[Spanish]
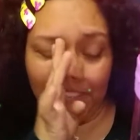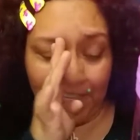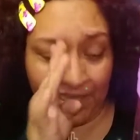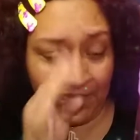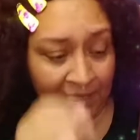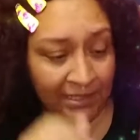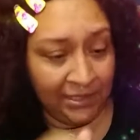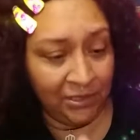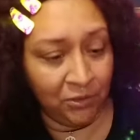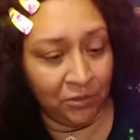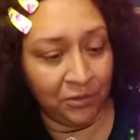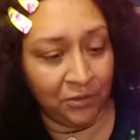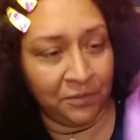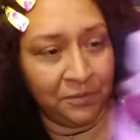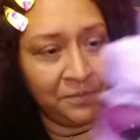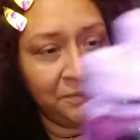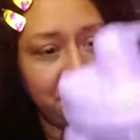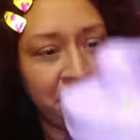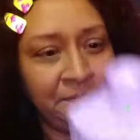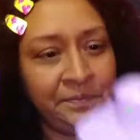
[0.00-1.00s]
encantó.
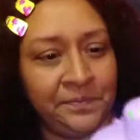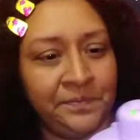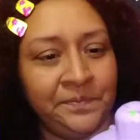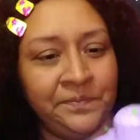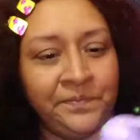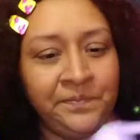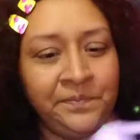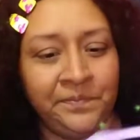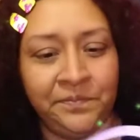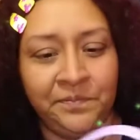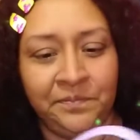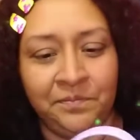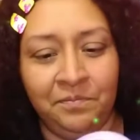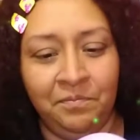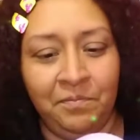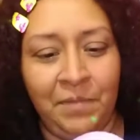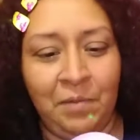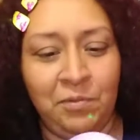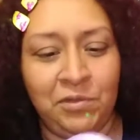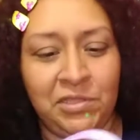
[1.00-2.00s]

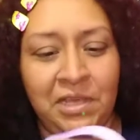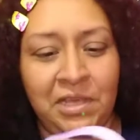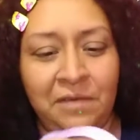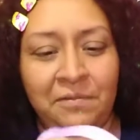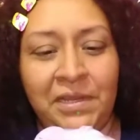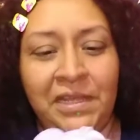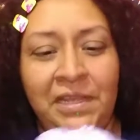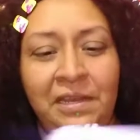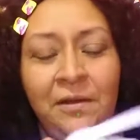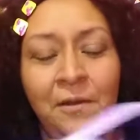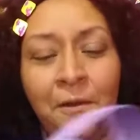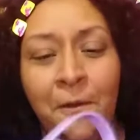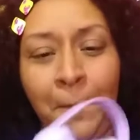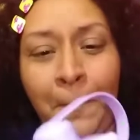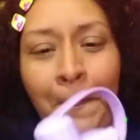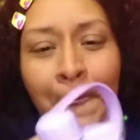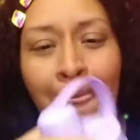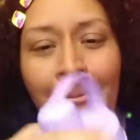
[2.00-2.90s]
Vamos a abrirlo.